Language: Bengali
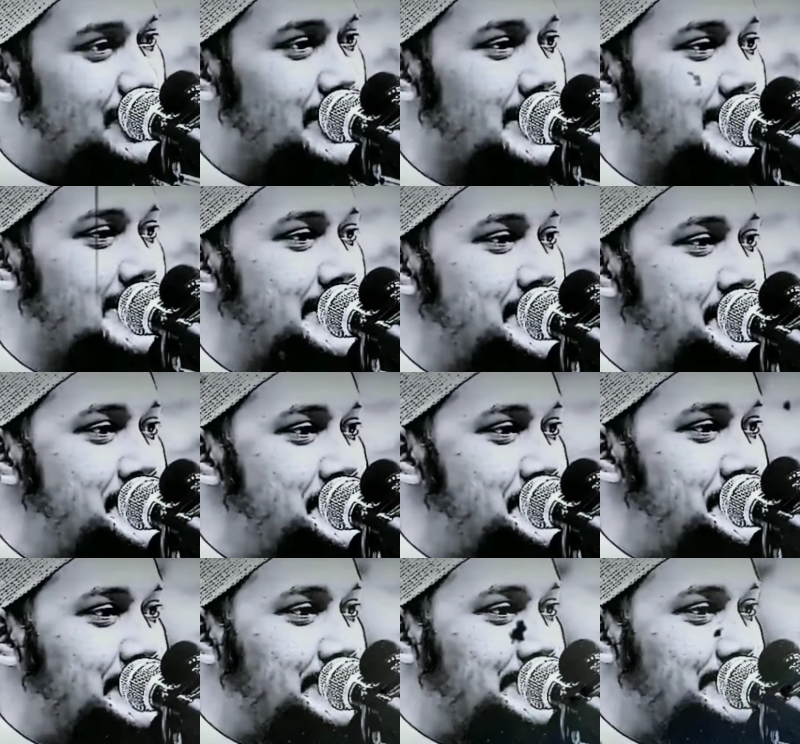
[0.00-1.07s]
করি
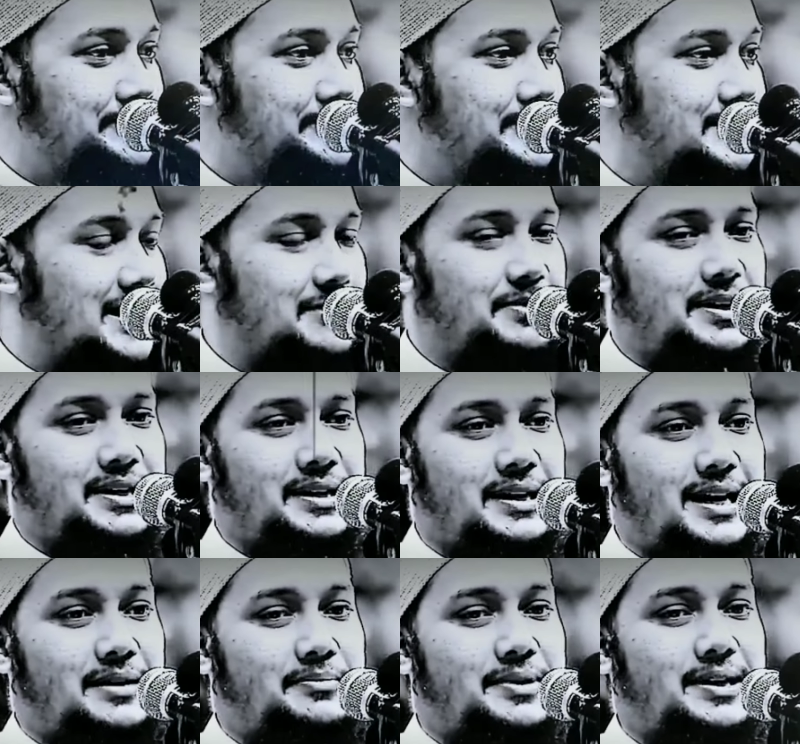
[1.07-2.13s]
তার মানে
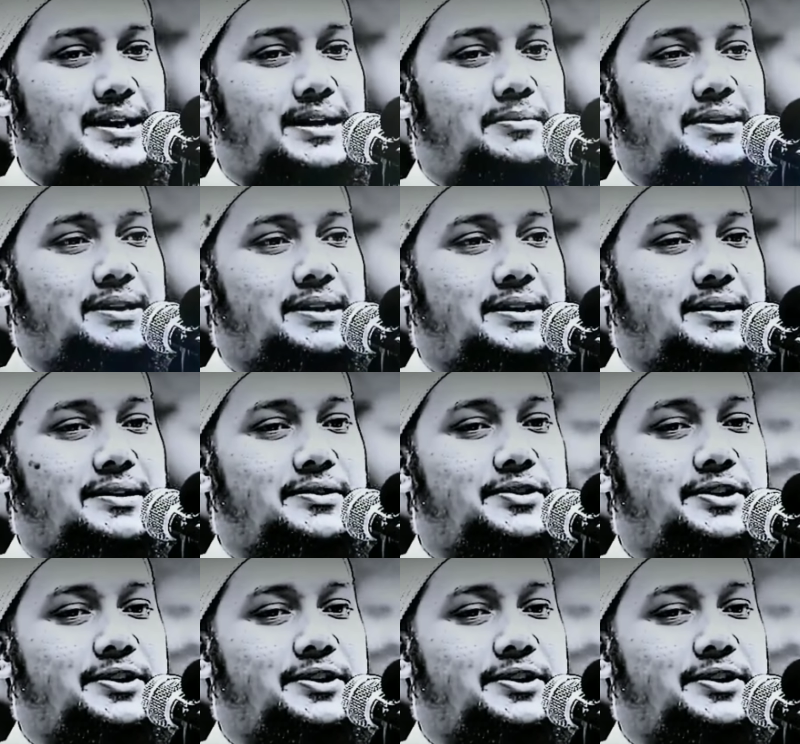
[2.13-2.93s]
আমরা আমাদের